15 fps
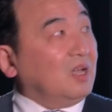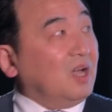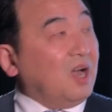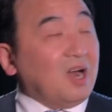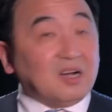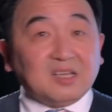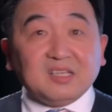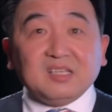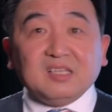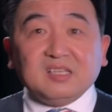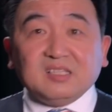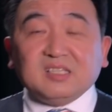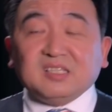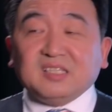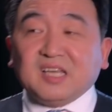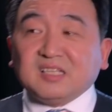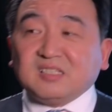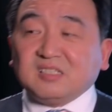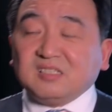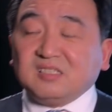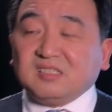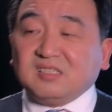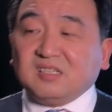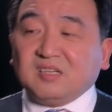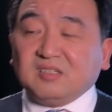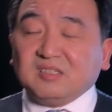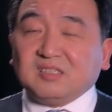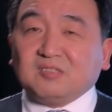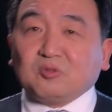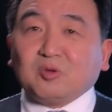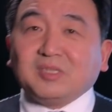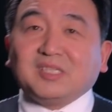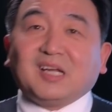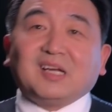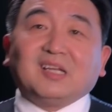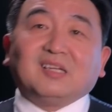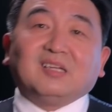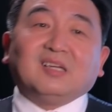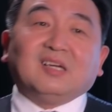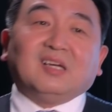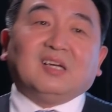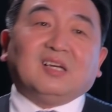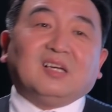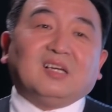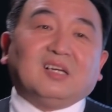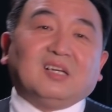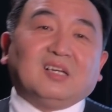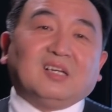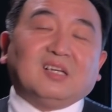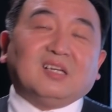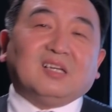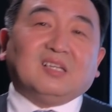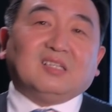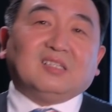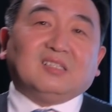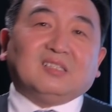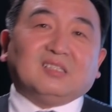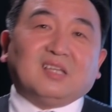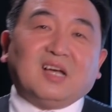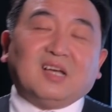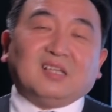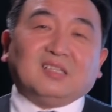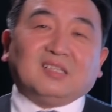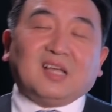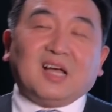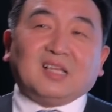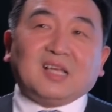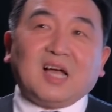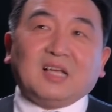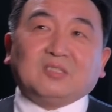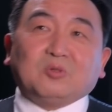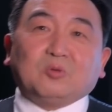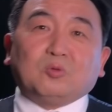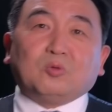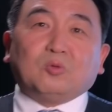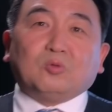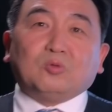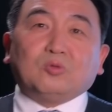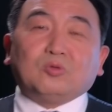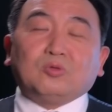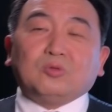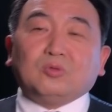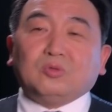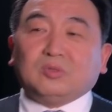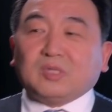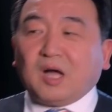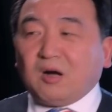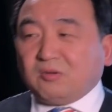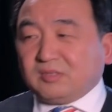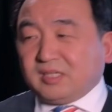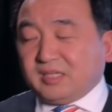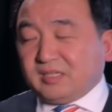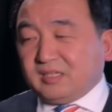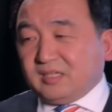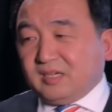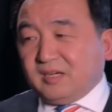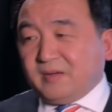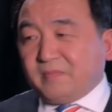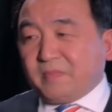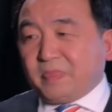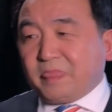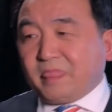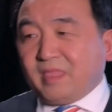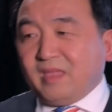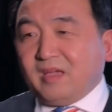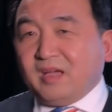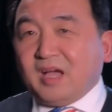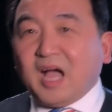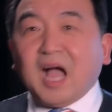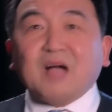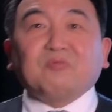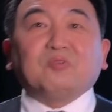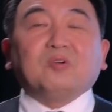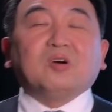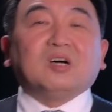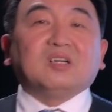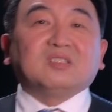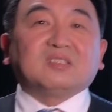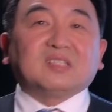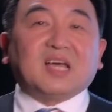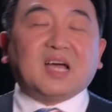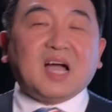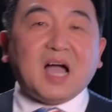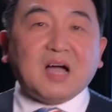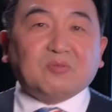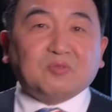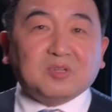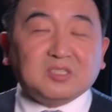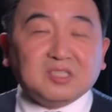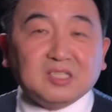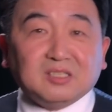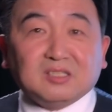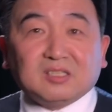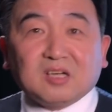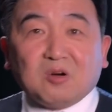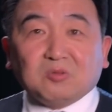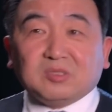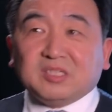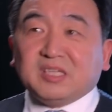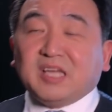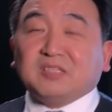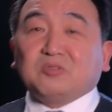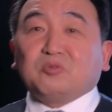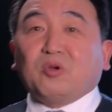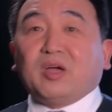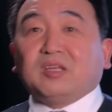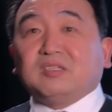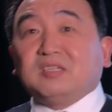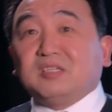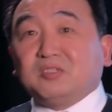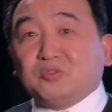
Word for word: 2017年辞职了，退下来了，呃，那那他就去到这个哈佛。在哈佛任高级研究员、任